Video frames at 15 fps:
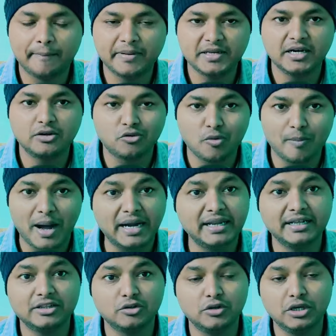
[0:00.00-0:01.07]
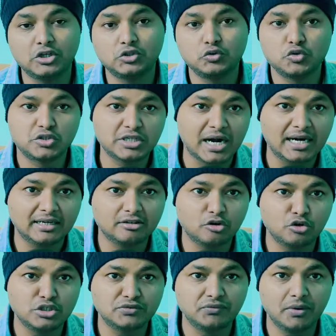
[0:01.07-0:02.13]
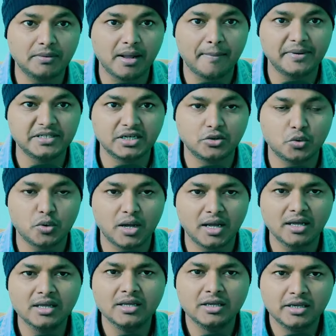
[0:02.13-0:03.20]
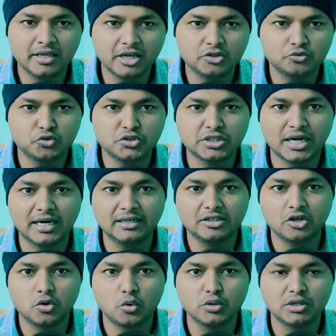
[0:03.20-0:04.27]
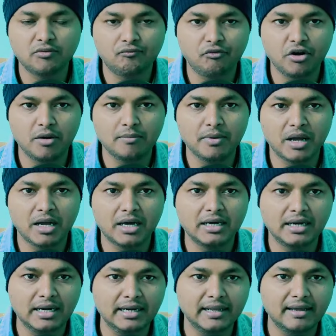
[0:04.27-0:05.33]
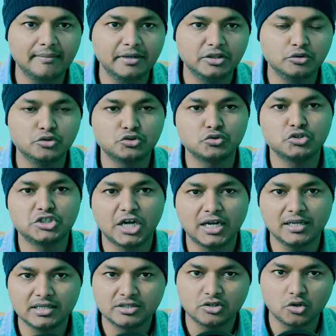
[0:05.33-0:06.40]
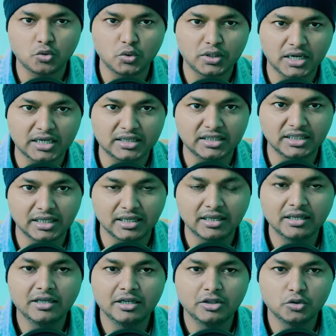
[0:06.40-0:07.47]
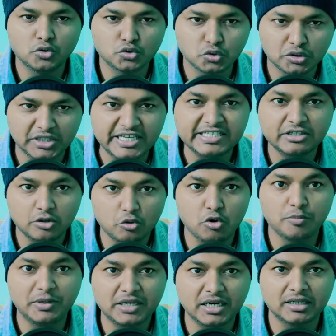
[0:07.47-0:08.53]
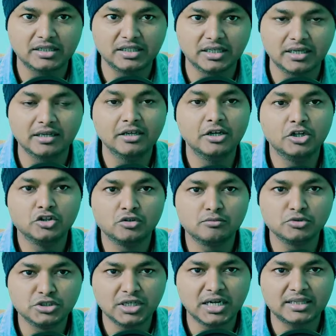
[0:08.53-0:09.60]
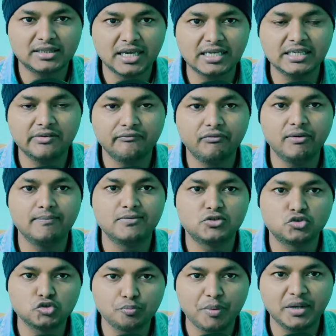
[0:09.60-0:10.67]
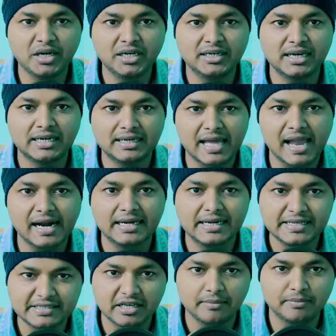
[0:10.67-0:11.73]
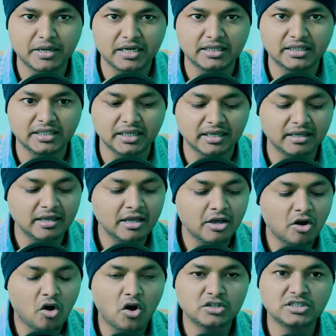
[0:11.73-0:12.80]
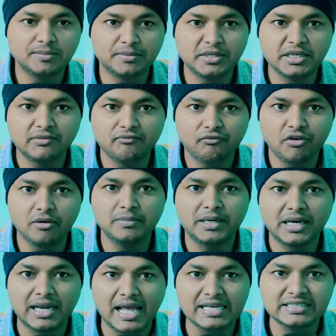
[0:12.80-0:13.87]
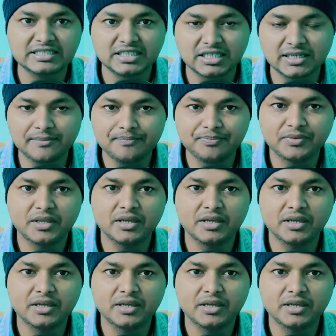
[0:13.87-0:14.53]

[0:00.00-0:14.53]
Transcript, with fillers: बजट को माने तो 160 करोड़ इस फिल्म का बजट होगा 160 करोड़ की फिल्म अगर इंडिया में 240 करोड़ करती है 230 करोड़ भी करती है तो मुझे लगता है ये फिल्म सुपर हिट के टैग डिज़र्व करती है और जबकि फिल्म क्लैश थी